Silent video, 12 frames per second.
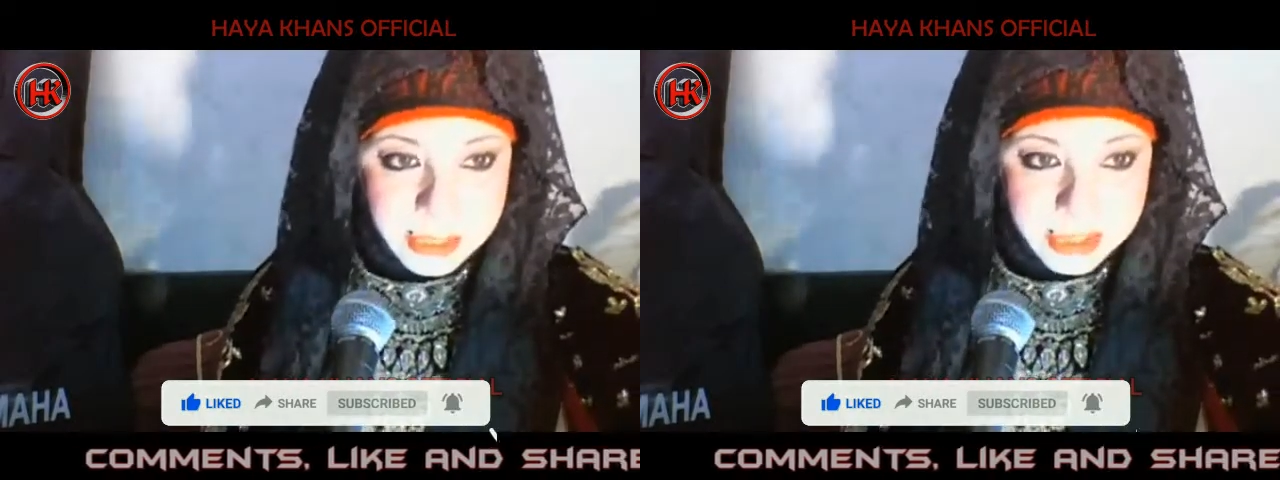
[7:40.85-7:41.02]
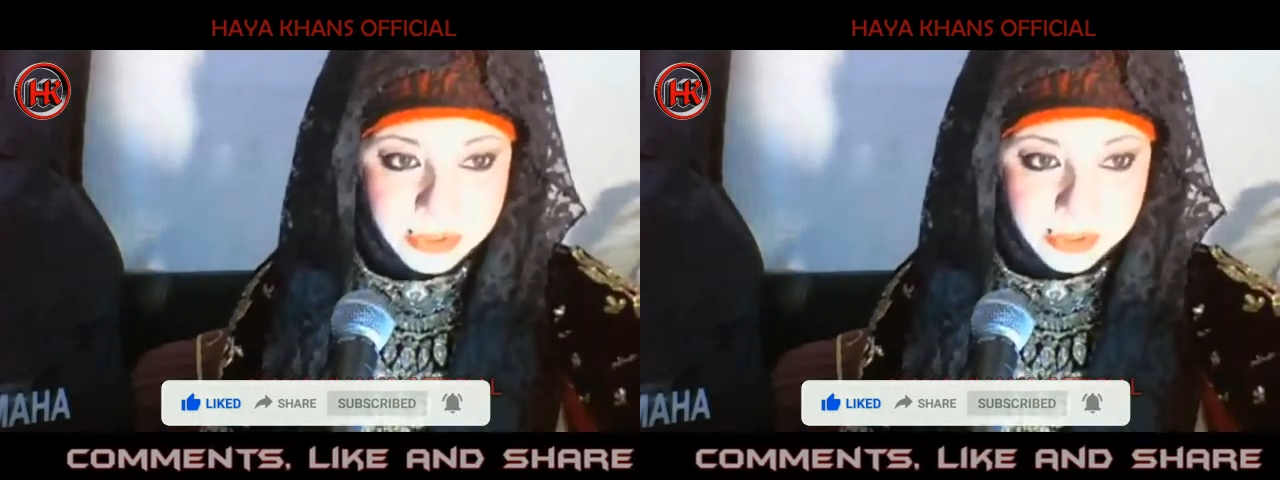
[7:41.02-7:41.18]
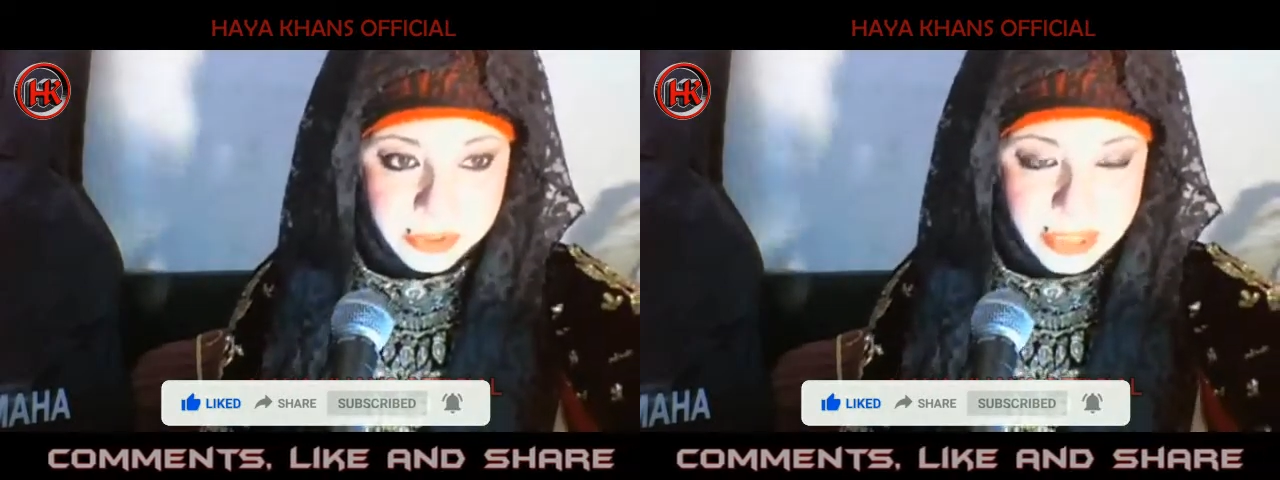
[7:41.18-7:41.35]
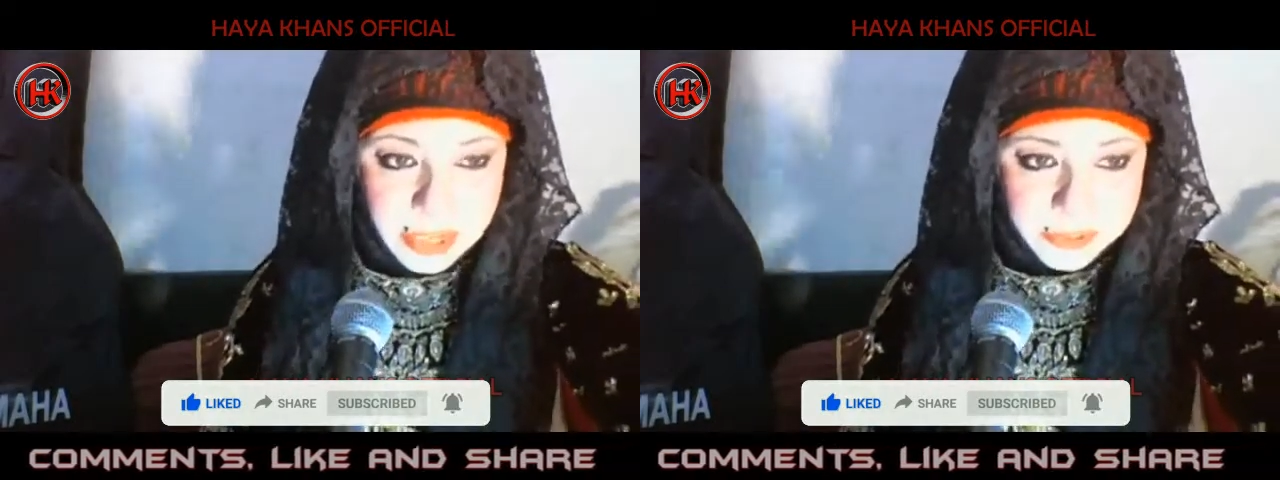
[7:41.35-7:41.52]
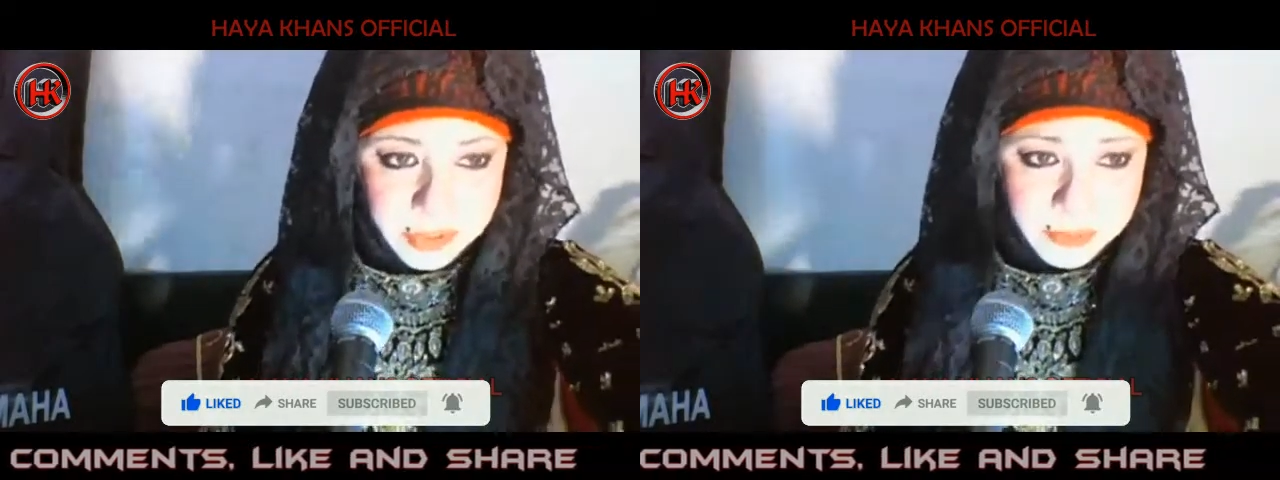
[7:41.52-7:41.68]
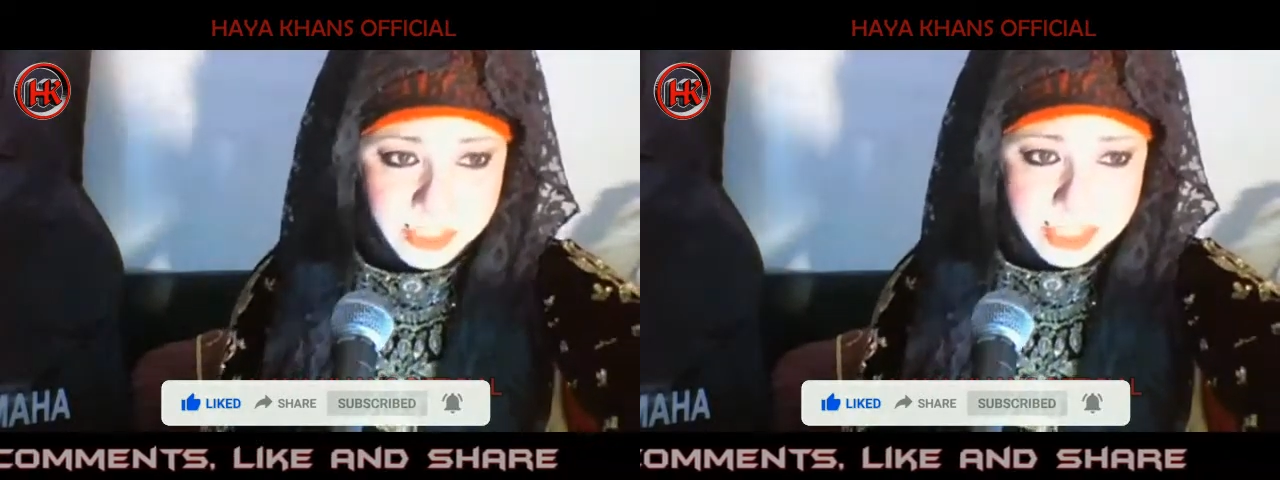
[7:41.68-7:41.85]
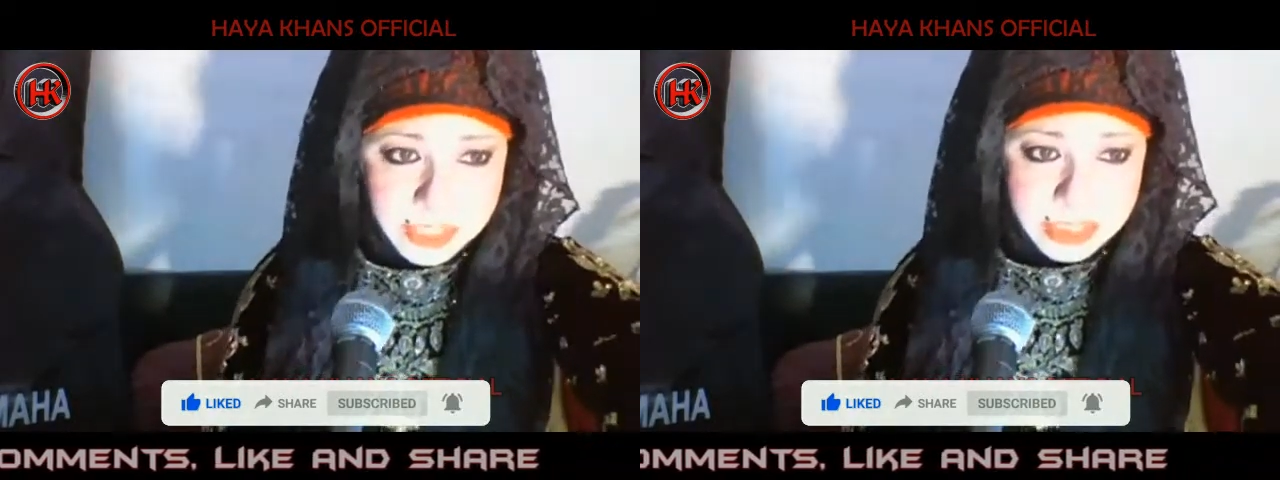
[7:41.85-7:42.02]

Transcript: शुक्रिया अब्दुल मजीद